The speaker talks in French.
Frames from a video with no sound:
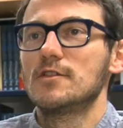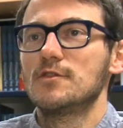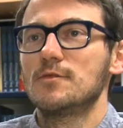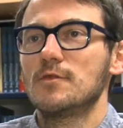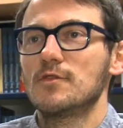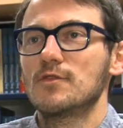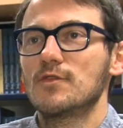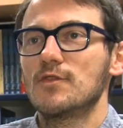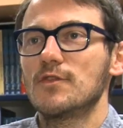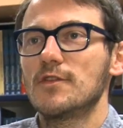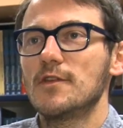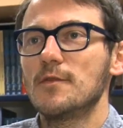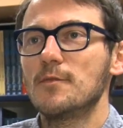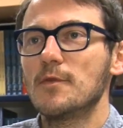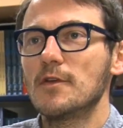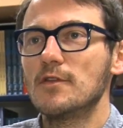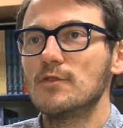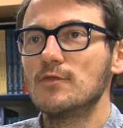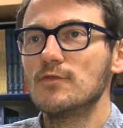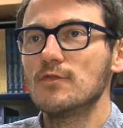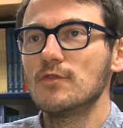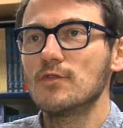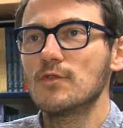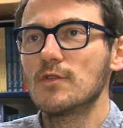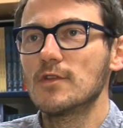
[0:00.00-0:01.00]
je pense que c'est pas
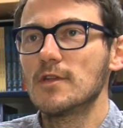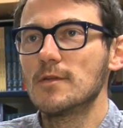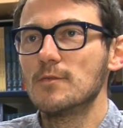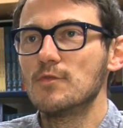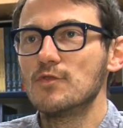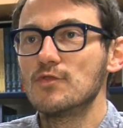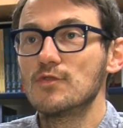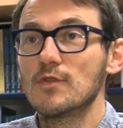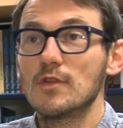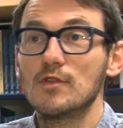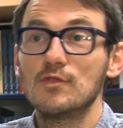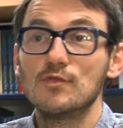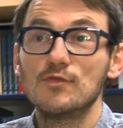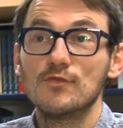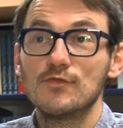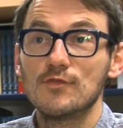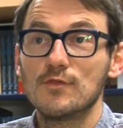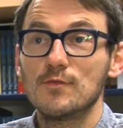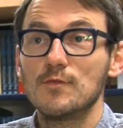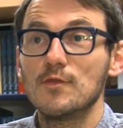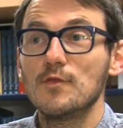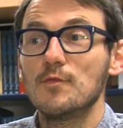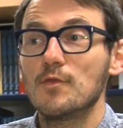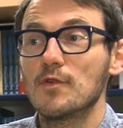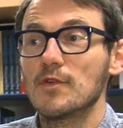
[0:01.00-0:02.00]
nouveau qu'on ait besoin de
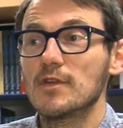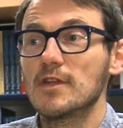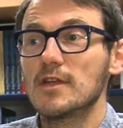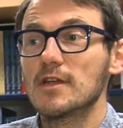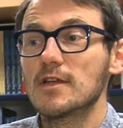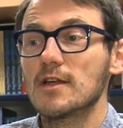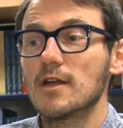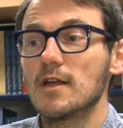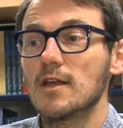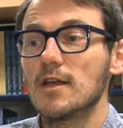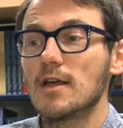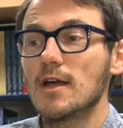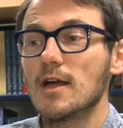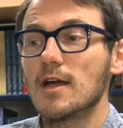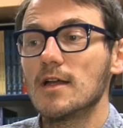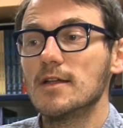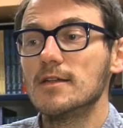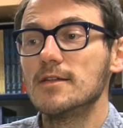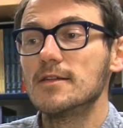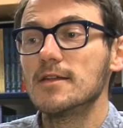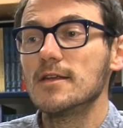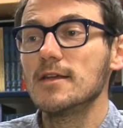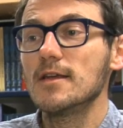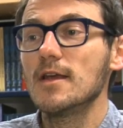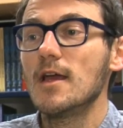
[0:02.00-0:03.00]
nouveaux mots pour décrire la
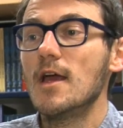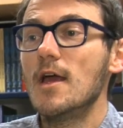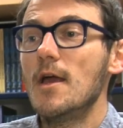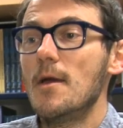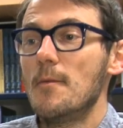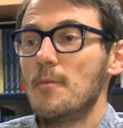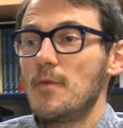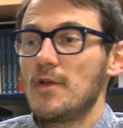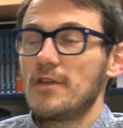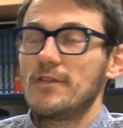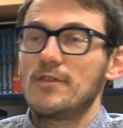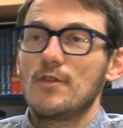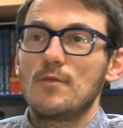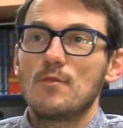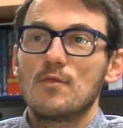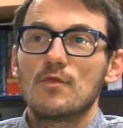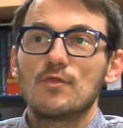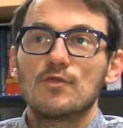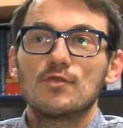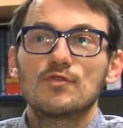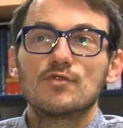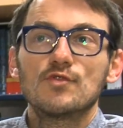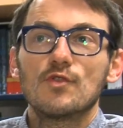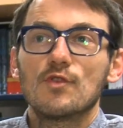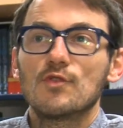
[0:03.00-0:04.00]
réalité, pas seulement
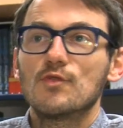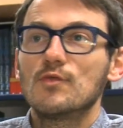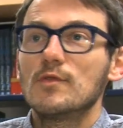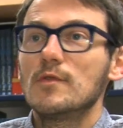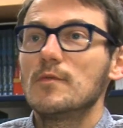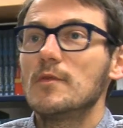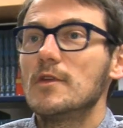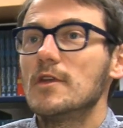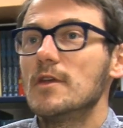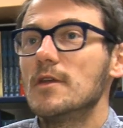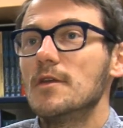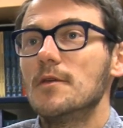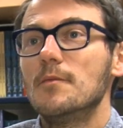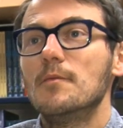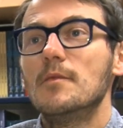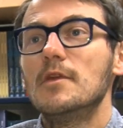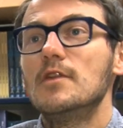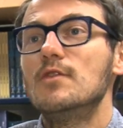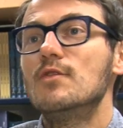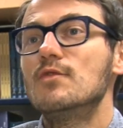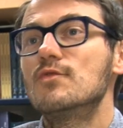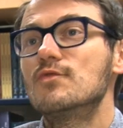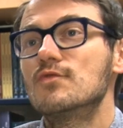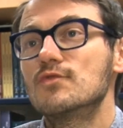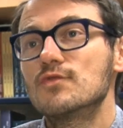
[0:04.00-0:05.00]
d'aujourd'hui, mais,
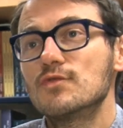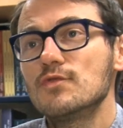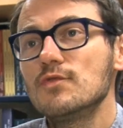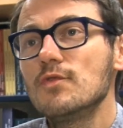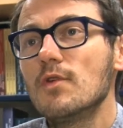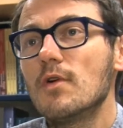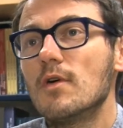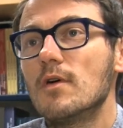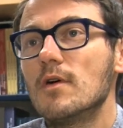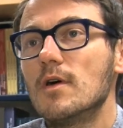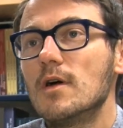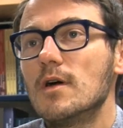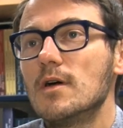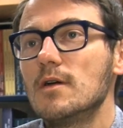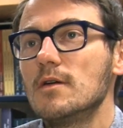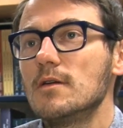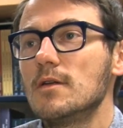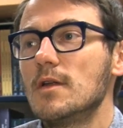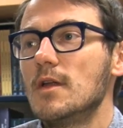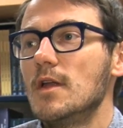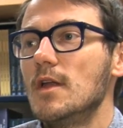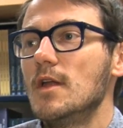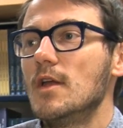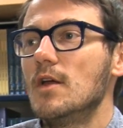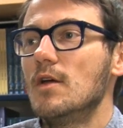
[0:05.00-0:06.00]
de toujours. Hein.
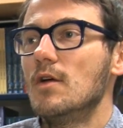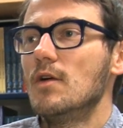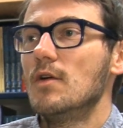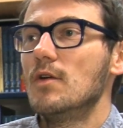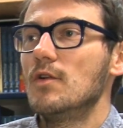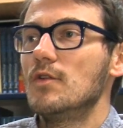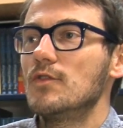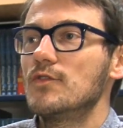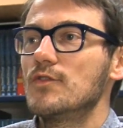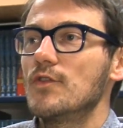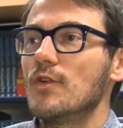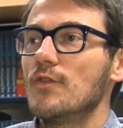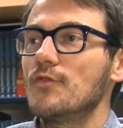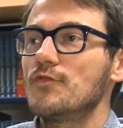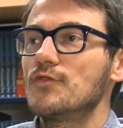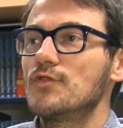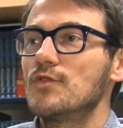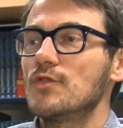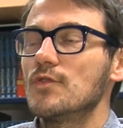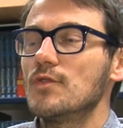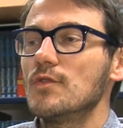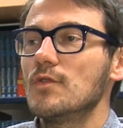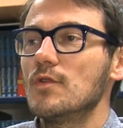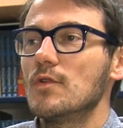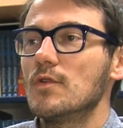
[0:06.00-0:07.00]
Euh, sauf
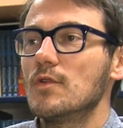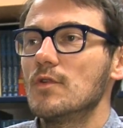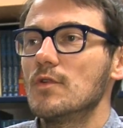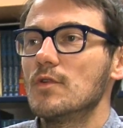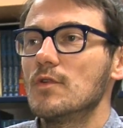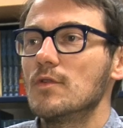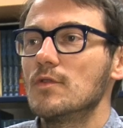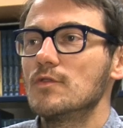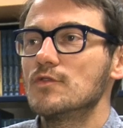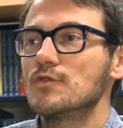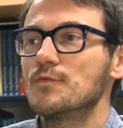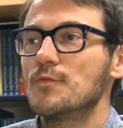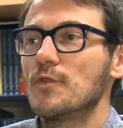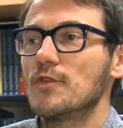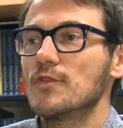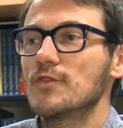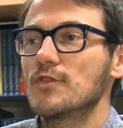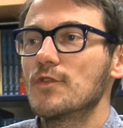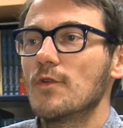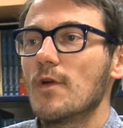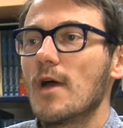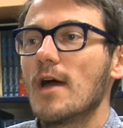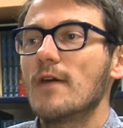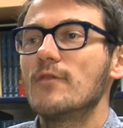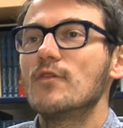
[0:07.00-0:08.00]
que je pense
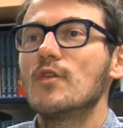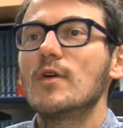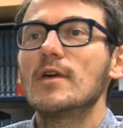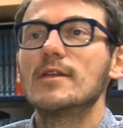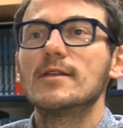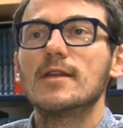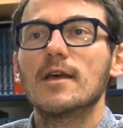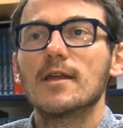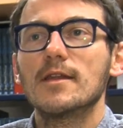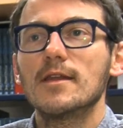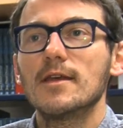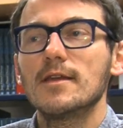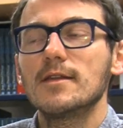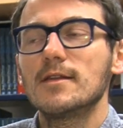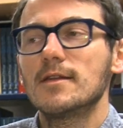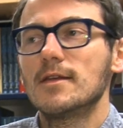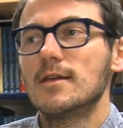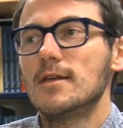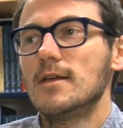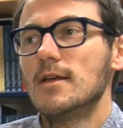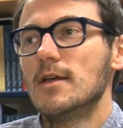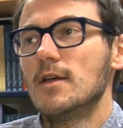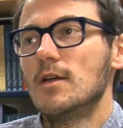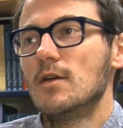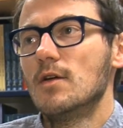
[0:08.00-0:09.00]
qu'avant Internet,
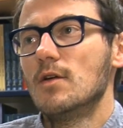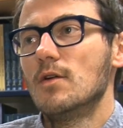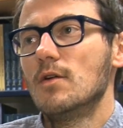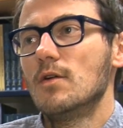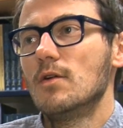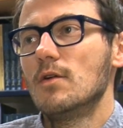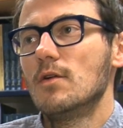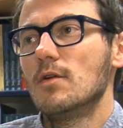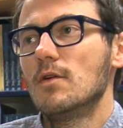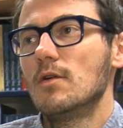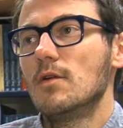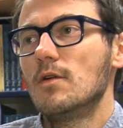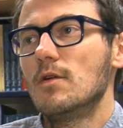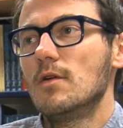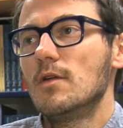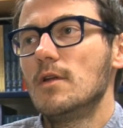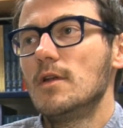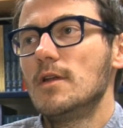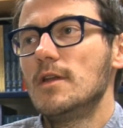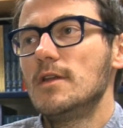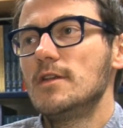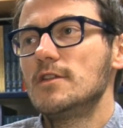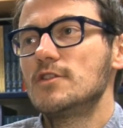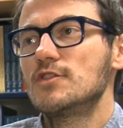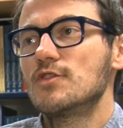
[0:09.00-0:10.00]

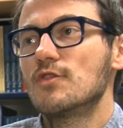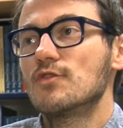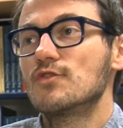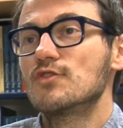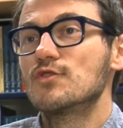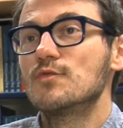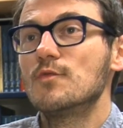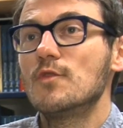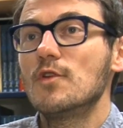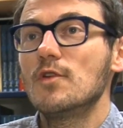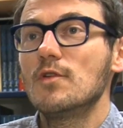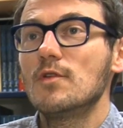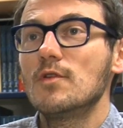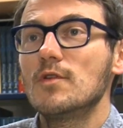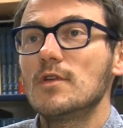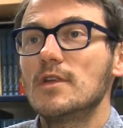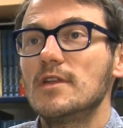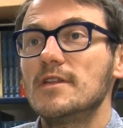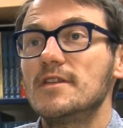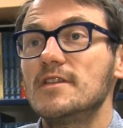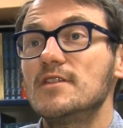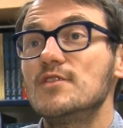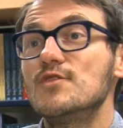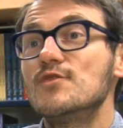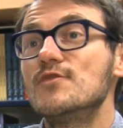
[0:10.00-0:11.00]
les changements,
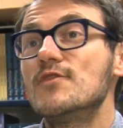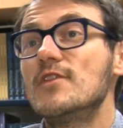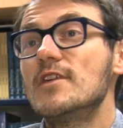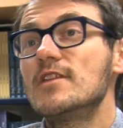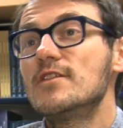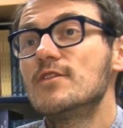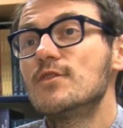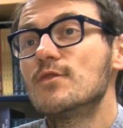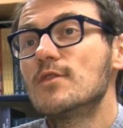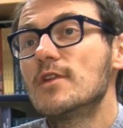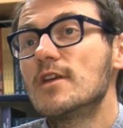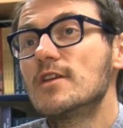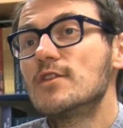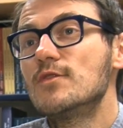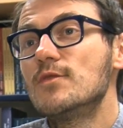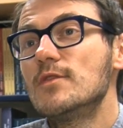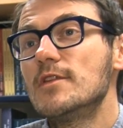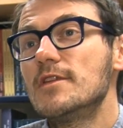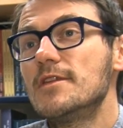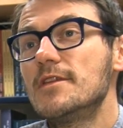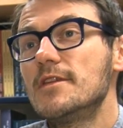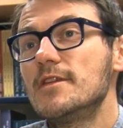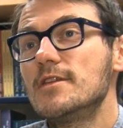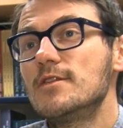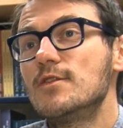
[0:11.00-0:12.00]
les innovations
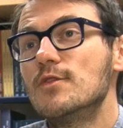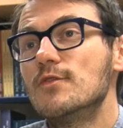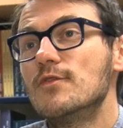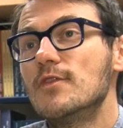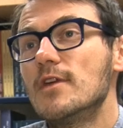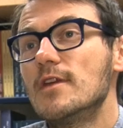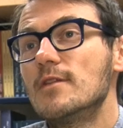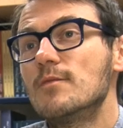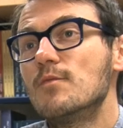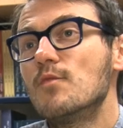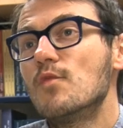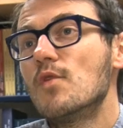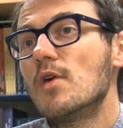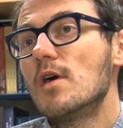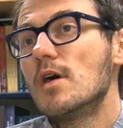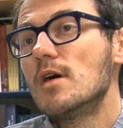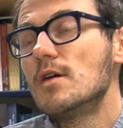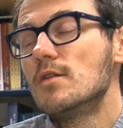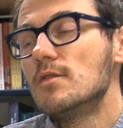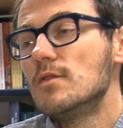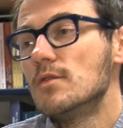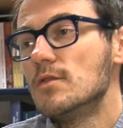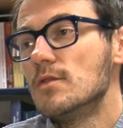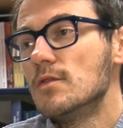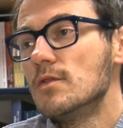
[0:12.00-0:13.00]
linguistiques devaient être
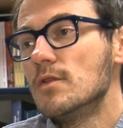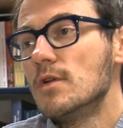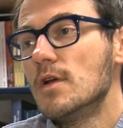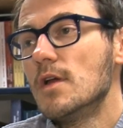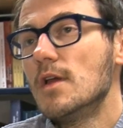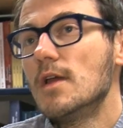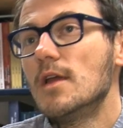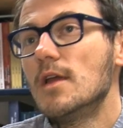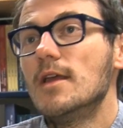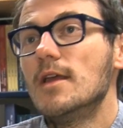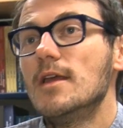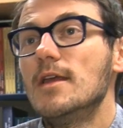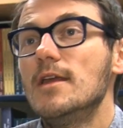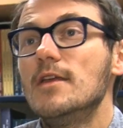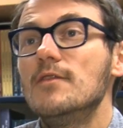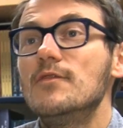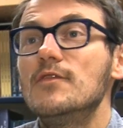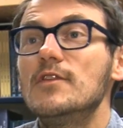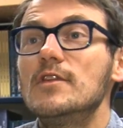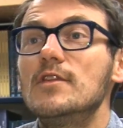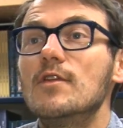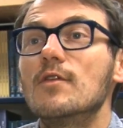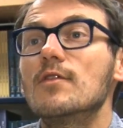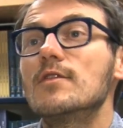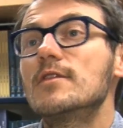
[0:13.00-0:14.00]
moins
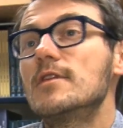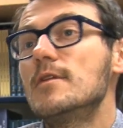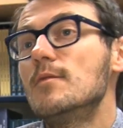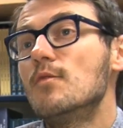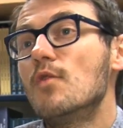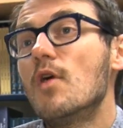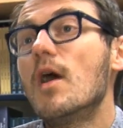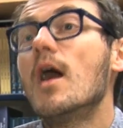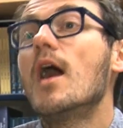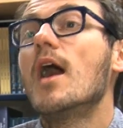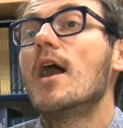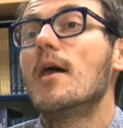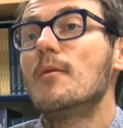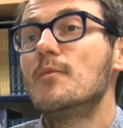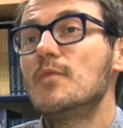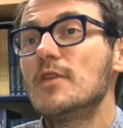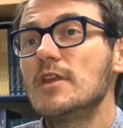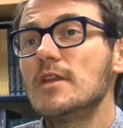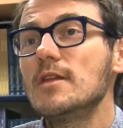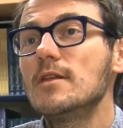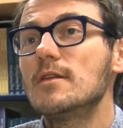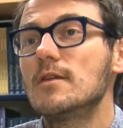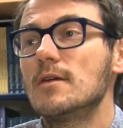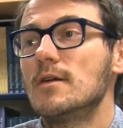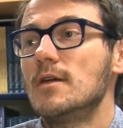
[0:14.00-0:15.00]
évidente et moins
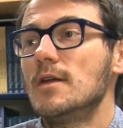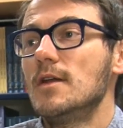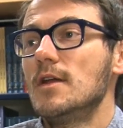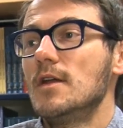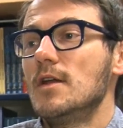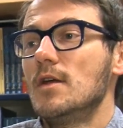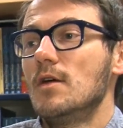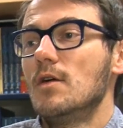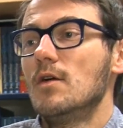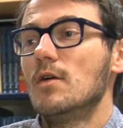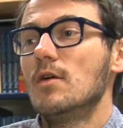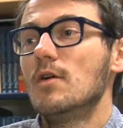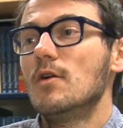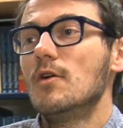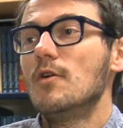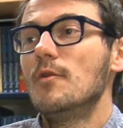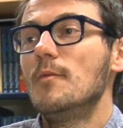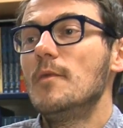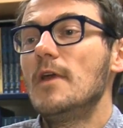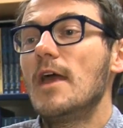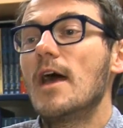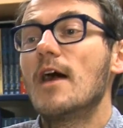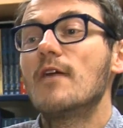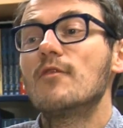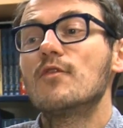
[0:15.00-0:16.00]
rapide. Euh,
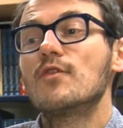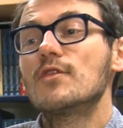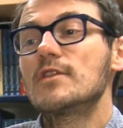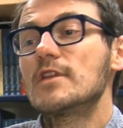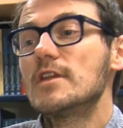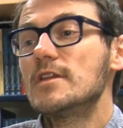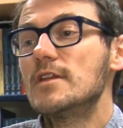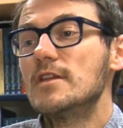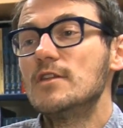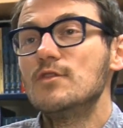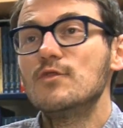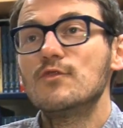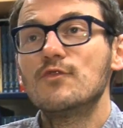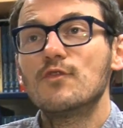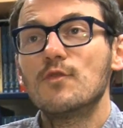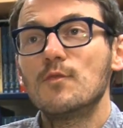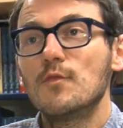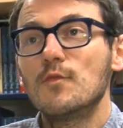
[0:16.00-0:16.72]
mais inventer des nouveaux